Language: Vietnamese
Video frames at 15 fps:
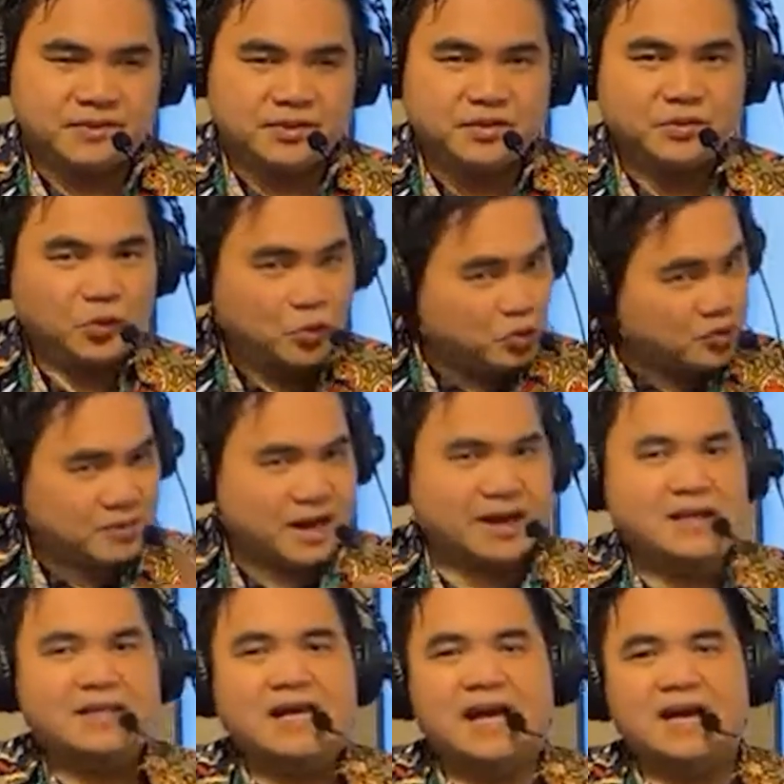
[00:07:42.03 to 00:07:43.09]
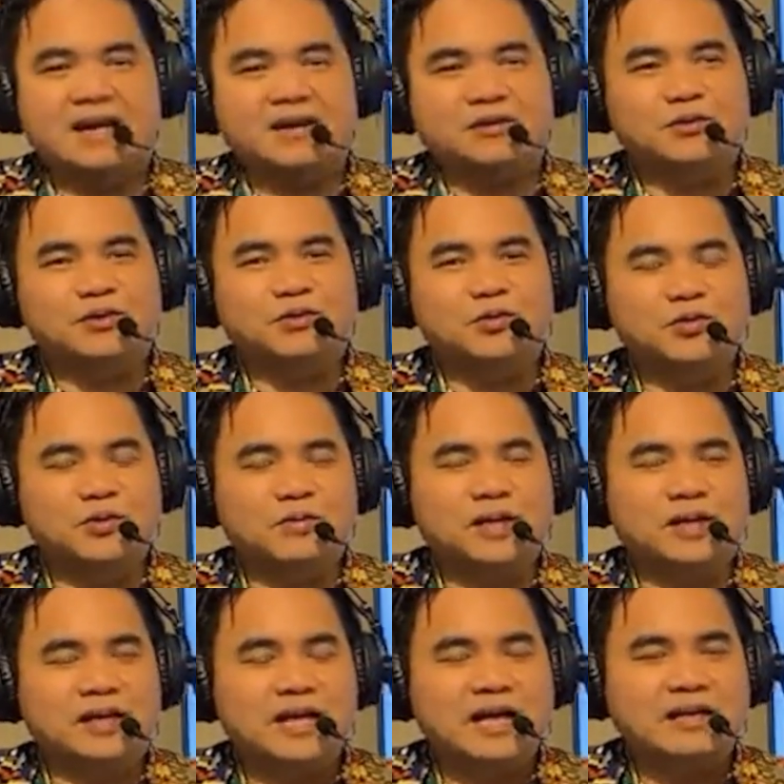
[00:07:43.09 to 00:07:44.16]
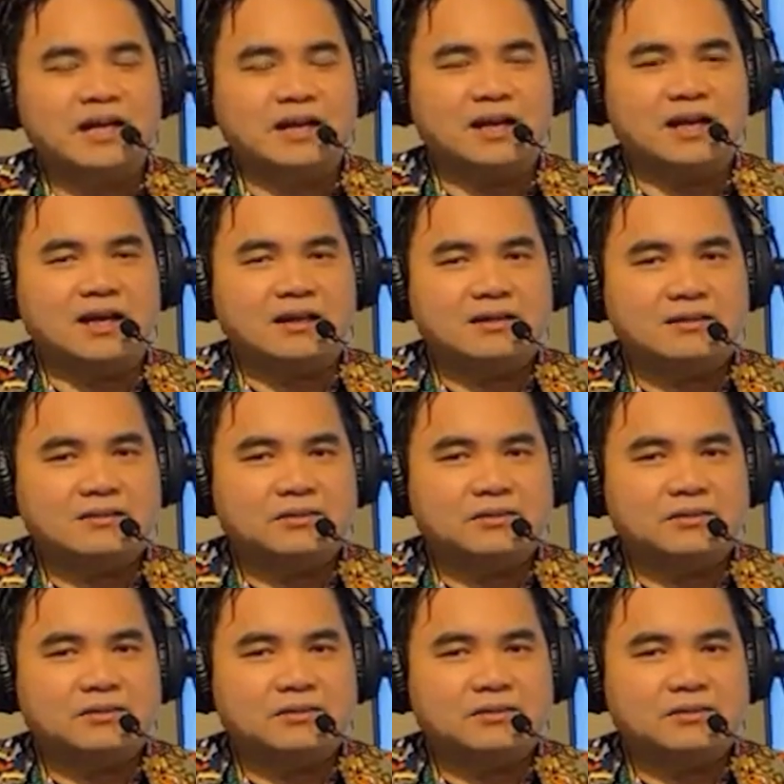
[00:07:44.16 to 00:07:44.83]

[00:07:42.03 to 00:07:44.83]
chứ túi mà ở nhà là tôi, tôi chụp hình là khác hẳn à